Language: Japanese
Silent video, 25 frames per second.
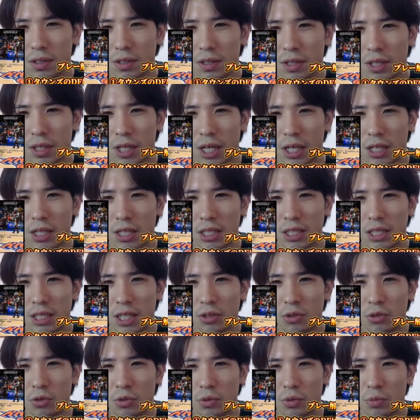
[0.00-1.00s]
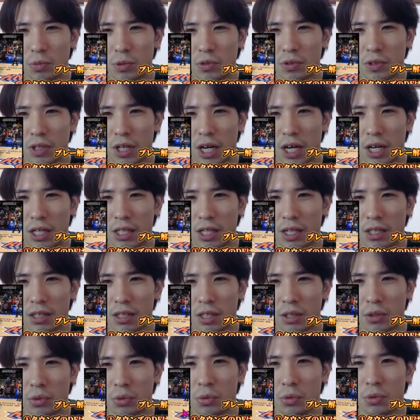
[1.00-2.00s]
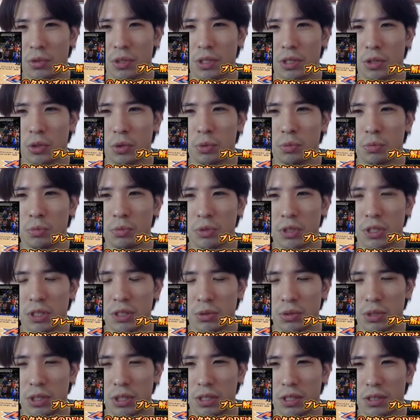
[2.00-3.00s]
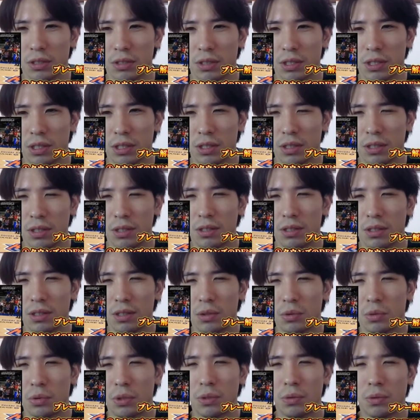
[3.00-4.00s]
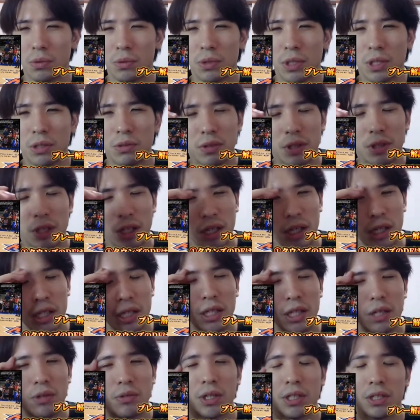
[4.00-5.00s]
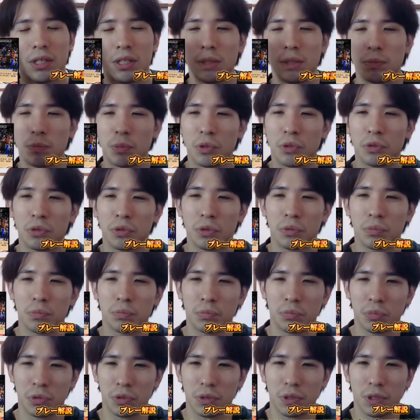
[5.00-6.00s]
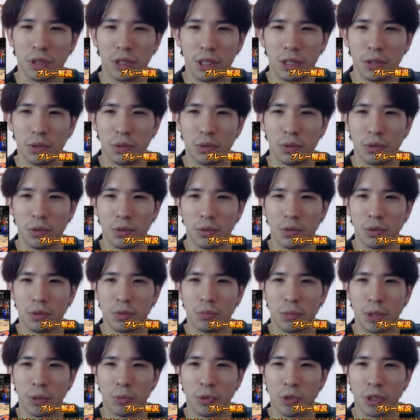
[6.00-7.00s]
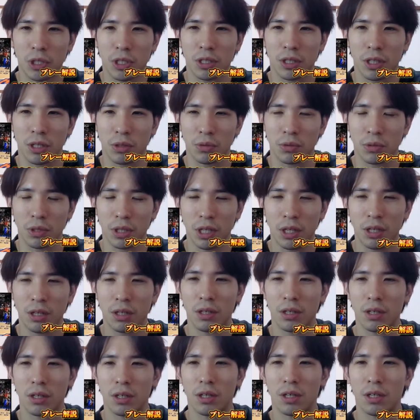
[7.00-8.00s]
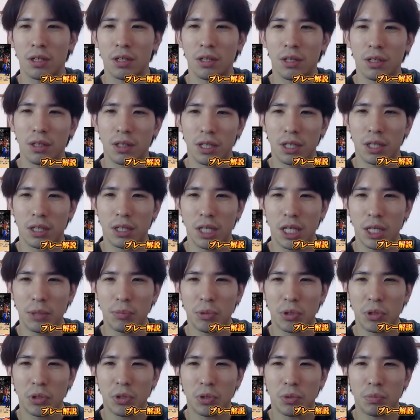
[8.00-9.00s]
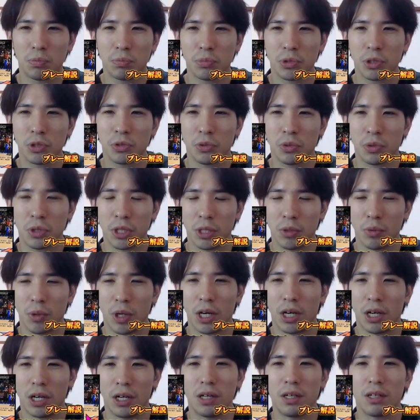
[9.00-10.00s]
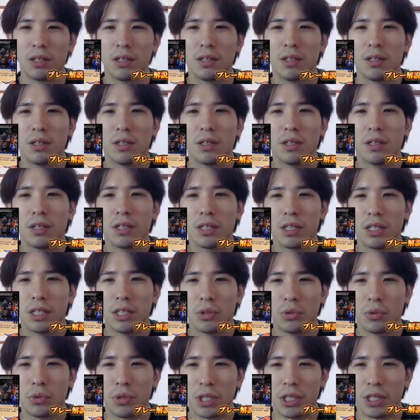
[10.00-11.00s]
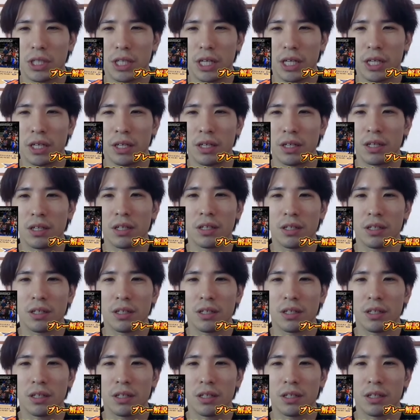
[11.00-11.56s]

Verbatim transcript: 体3個分離れたところでドロップしてるじゃん。で、これを俺の定義ではディープドロップっていう守りになるよね。で、ディープドロップの時は、1人で